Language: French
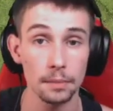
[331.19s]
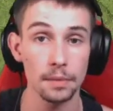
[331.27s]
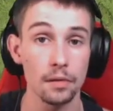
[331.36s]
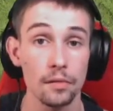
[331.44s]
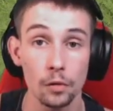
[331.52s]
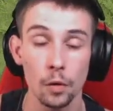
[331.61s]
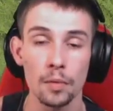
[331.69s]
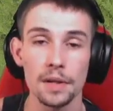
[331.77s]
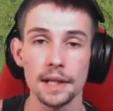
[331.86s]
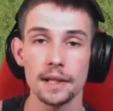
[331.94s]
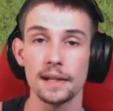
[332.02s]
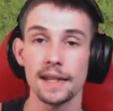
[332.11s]
parce que vous commencez
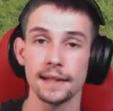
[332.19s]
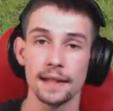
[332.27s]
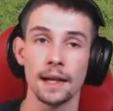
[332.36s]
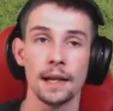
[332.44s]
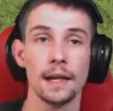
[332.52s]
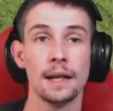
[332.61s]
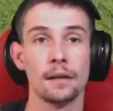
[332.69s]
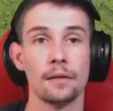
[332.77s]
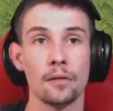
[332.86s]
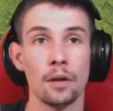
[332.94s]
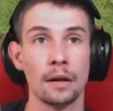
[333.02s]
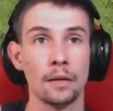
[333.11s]
à être certains,
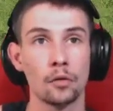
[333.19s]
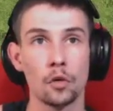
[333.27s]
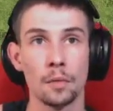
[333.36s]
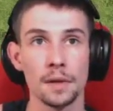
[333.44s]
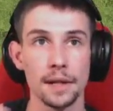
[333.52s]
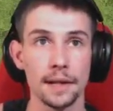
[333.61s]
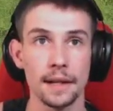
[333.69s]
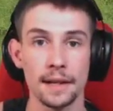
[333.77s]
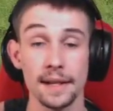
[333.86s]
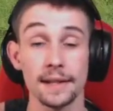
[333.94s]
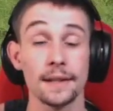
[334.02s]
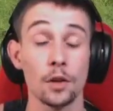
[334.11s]
vous, commencez à être un
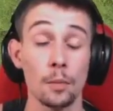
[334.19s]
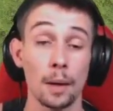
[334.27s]
certain nombre